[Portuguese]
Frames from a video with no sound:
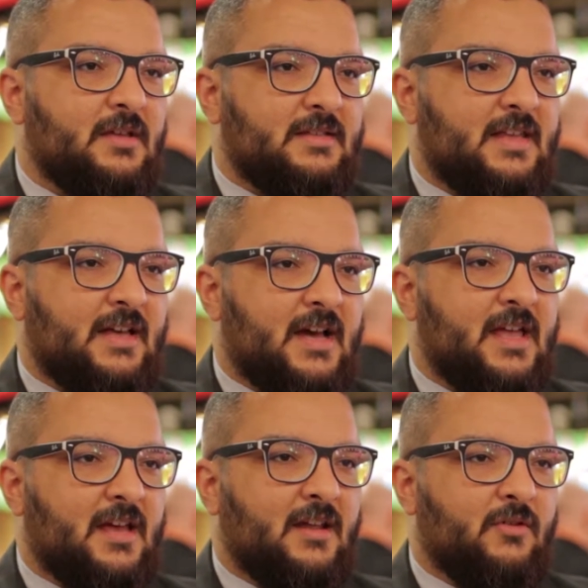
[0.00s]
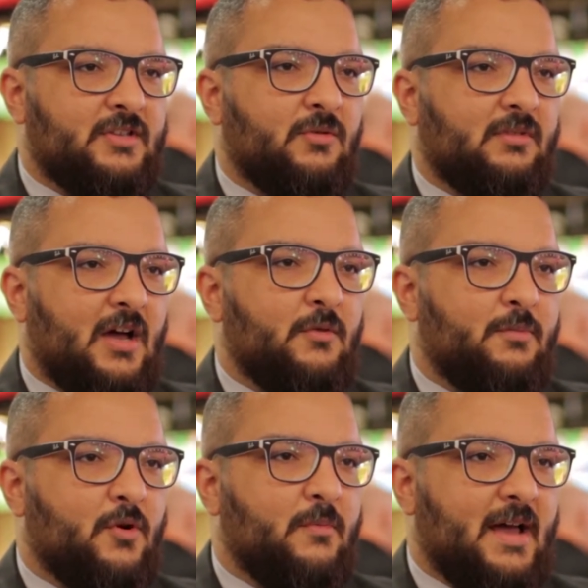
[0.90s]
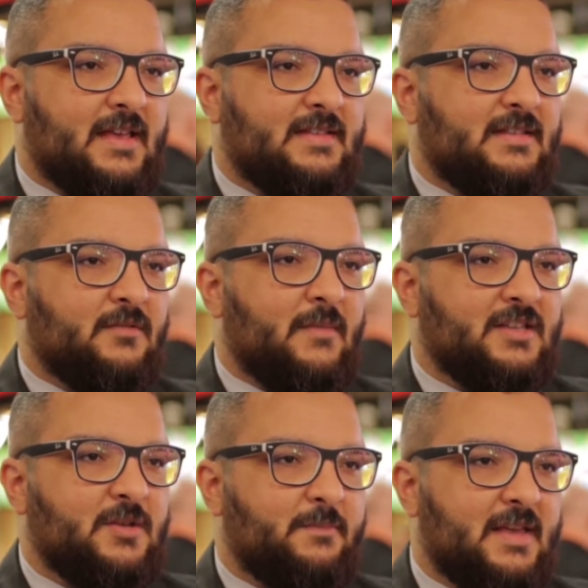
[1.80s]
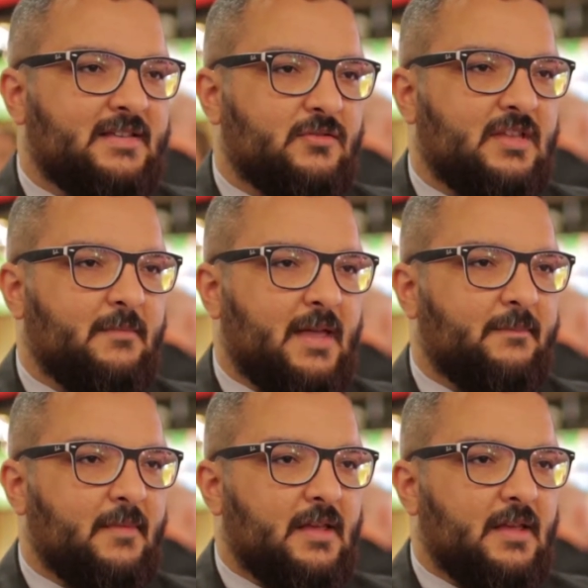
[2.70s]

você ganha na horizontal um pouco mais, mais de pixels também.